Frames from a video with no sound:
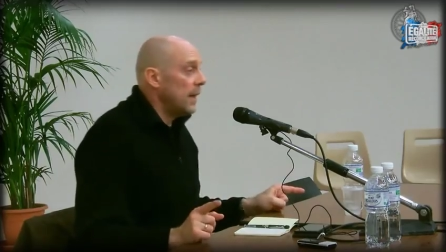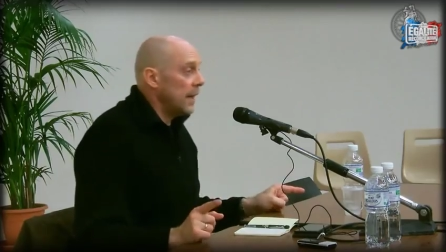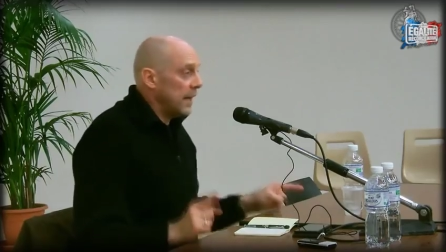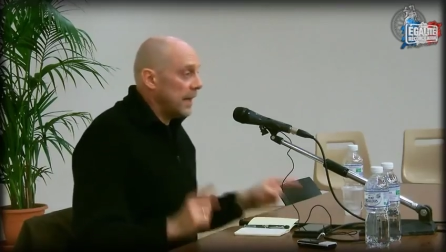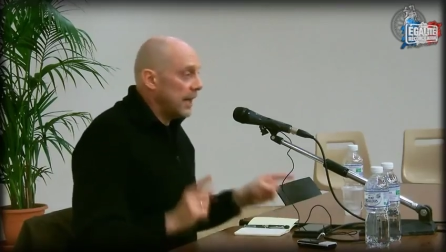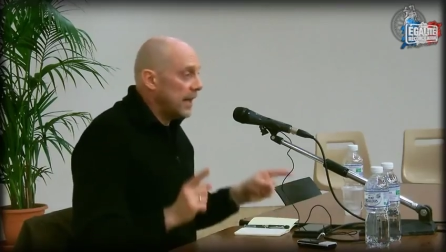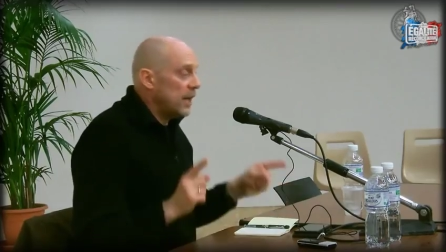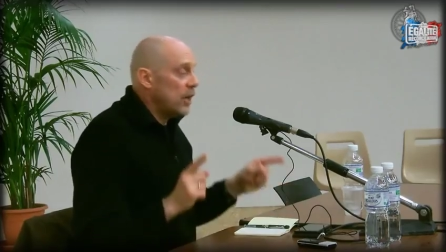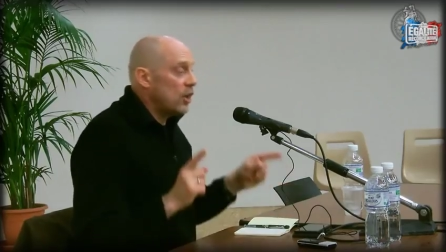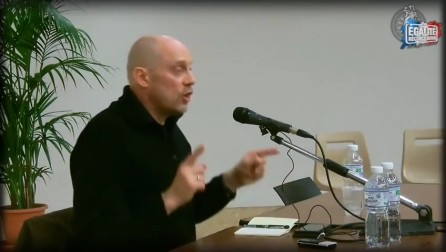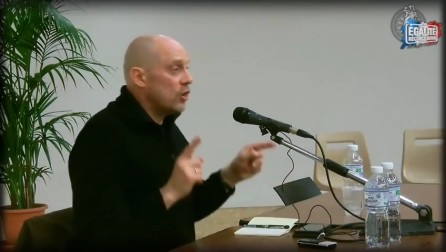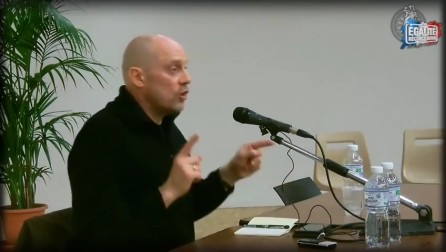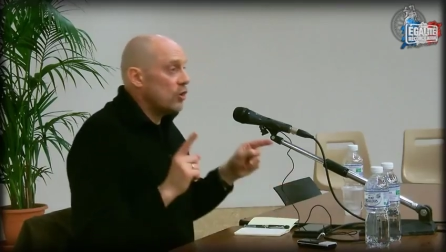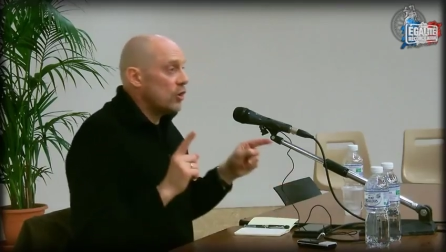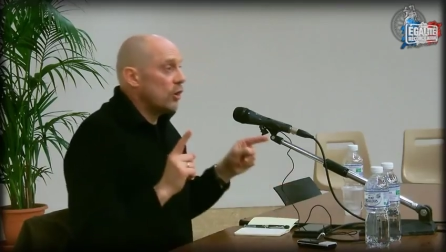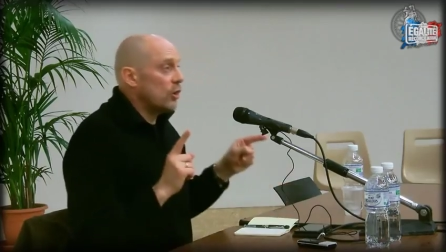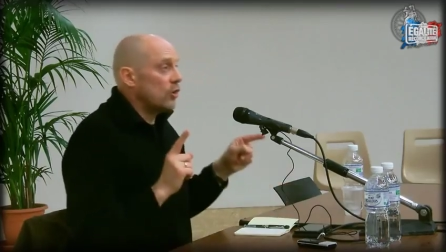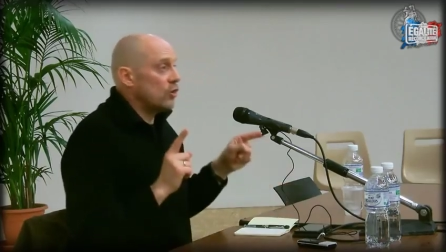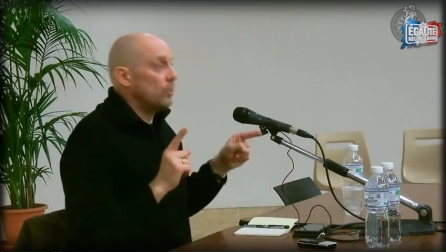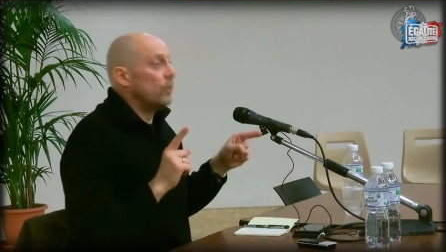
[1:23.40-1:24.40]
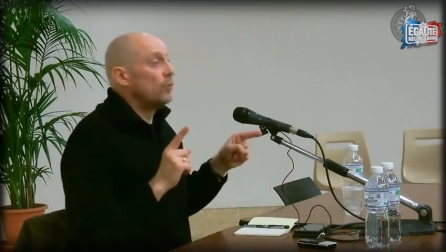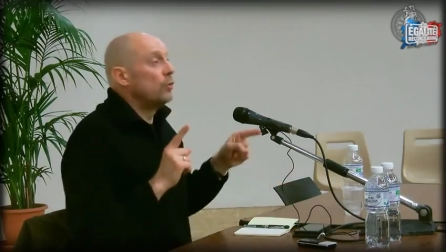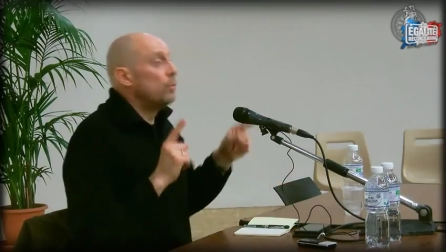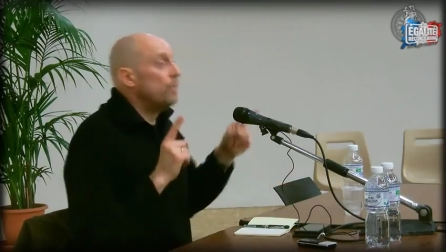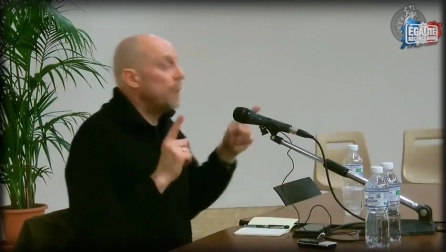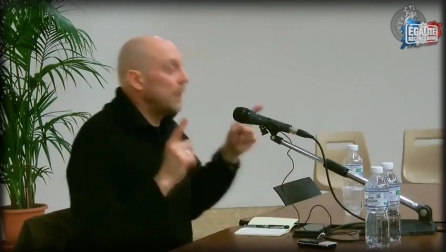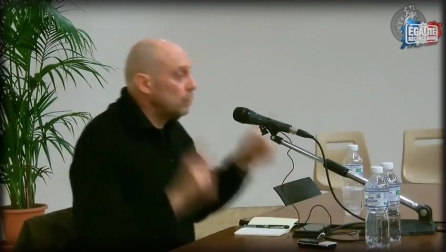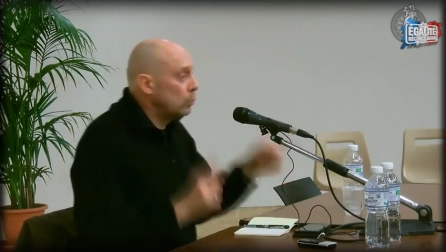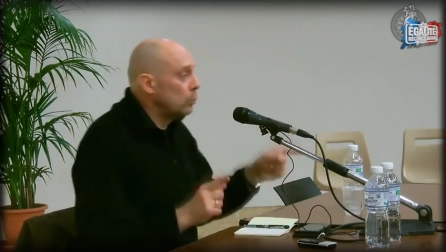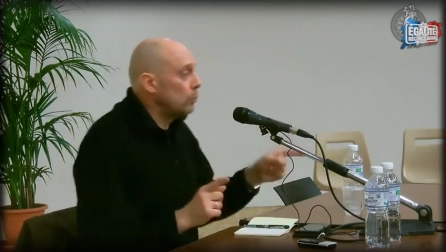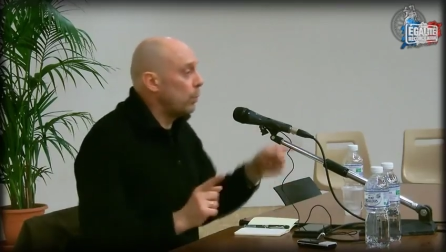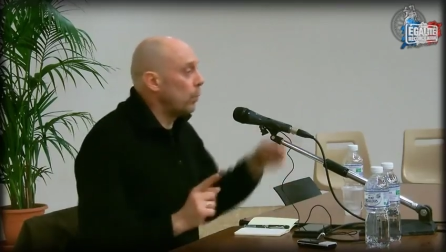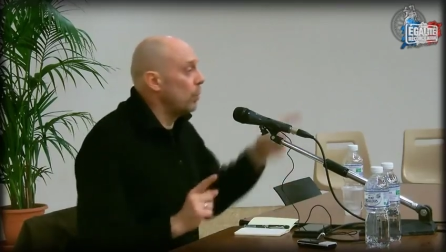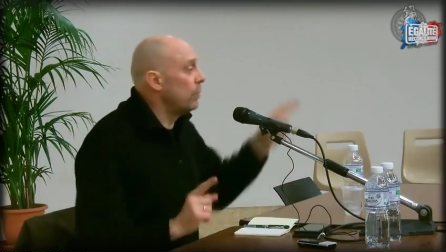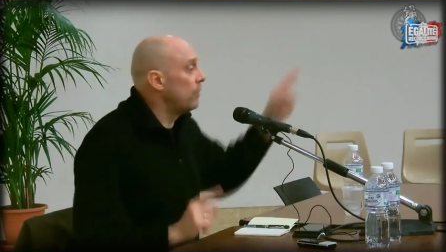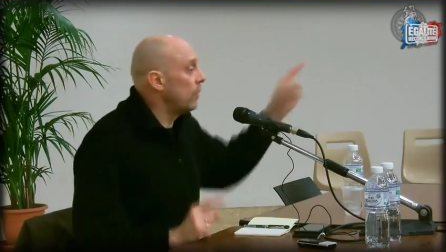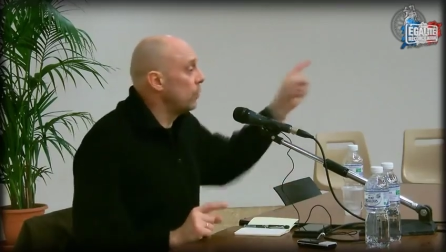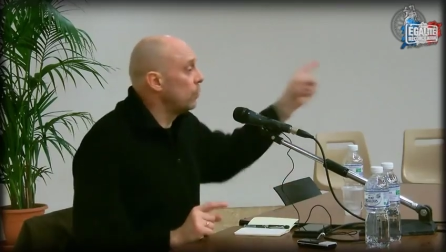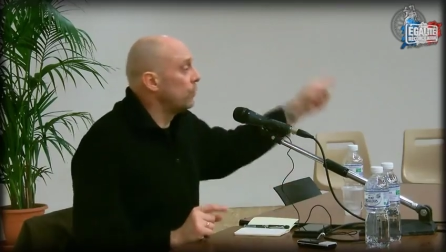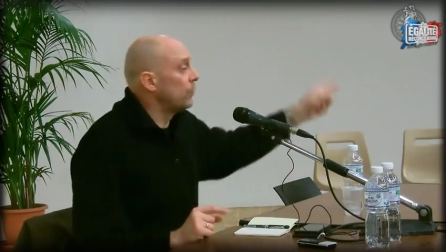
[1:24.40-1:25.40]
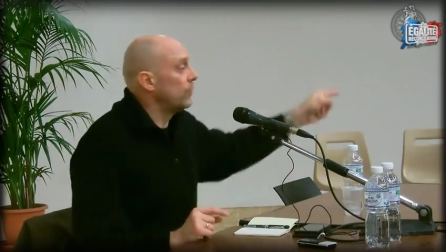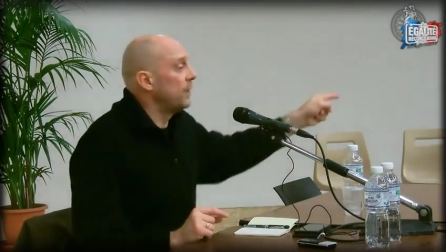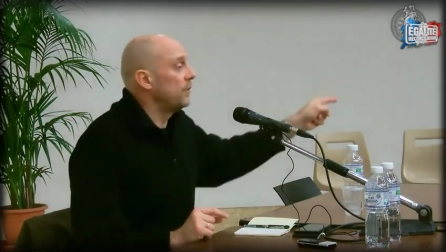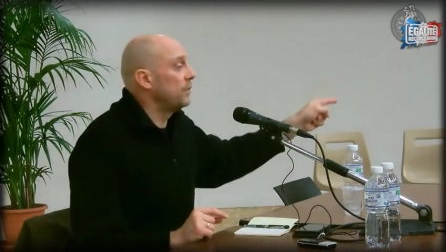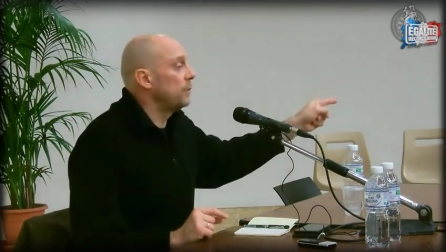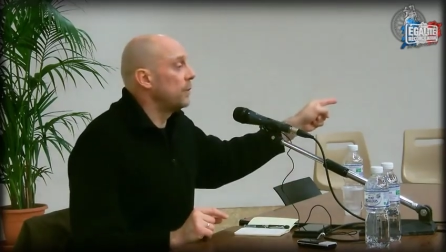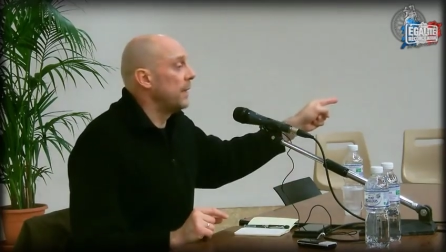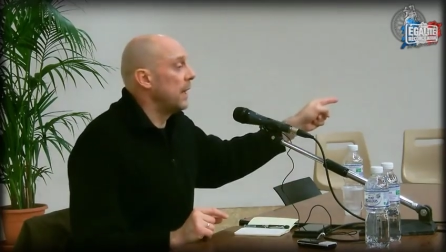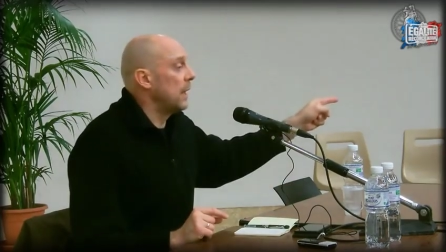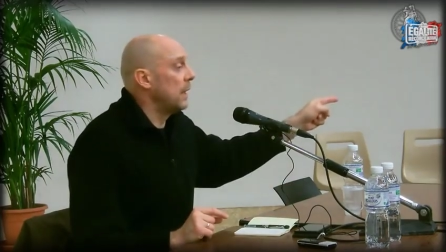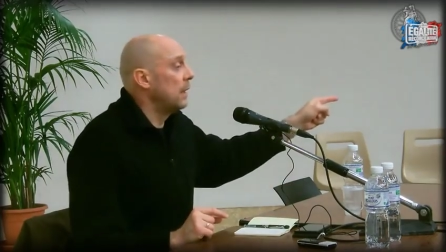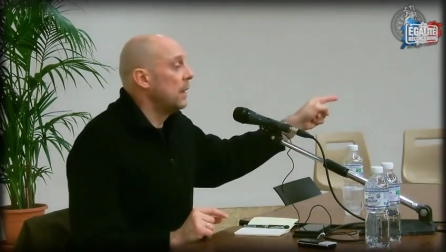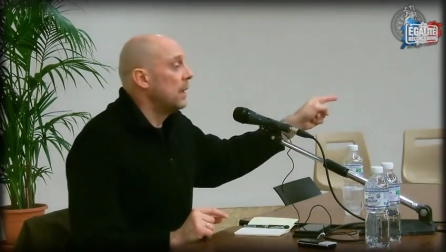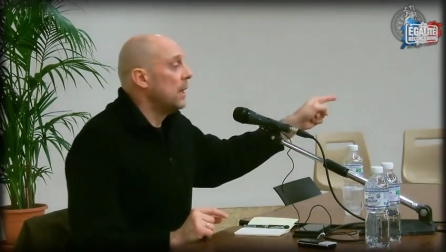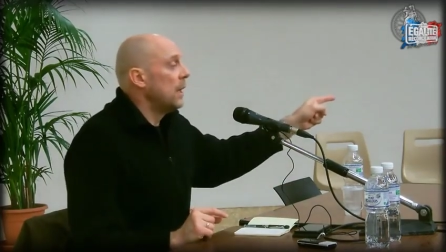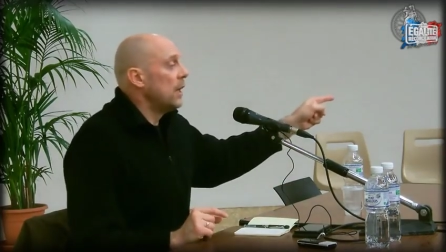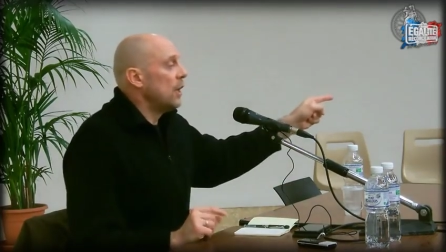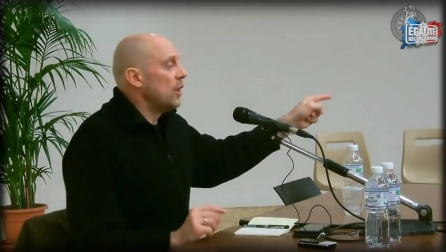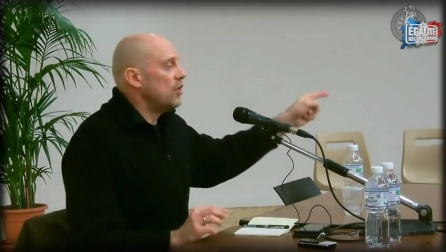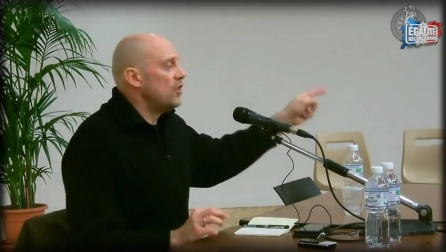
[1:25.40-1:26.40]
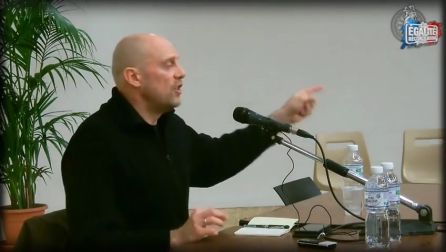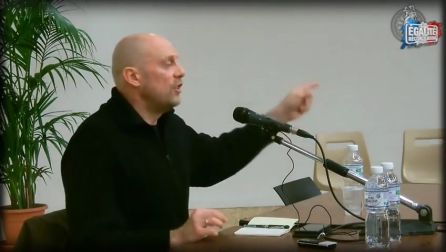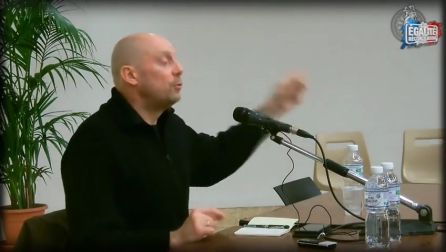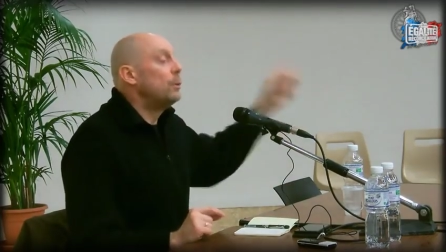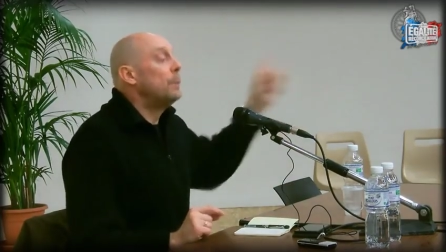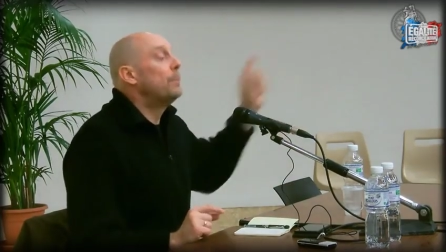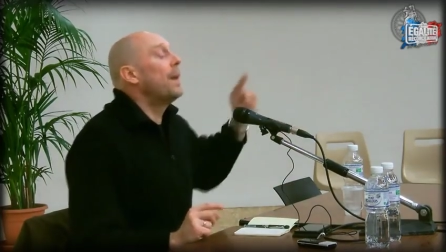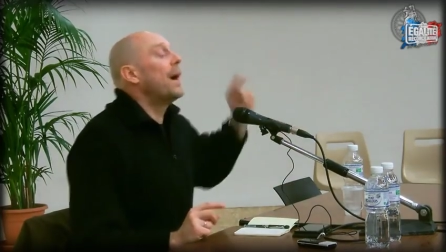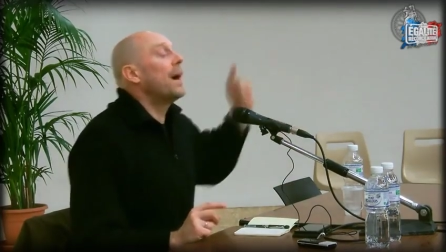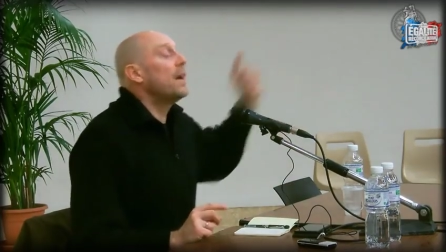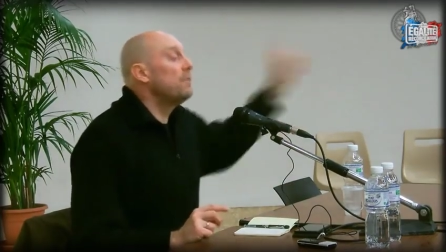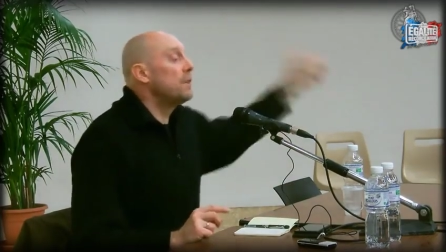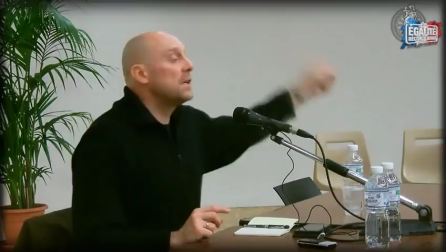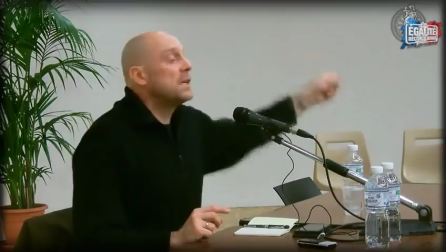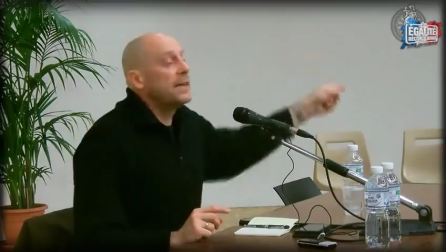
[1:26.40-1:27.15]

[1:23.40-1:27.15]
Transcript: Et je, me suis battu pour le vendre au Front National. J'y suis pas arrivé de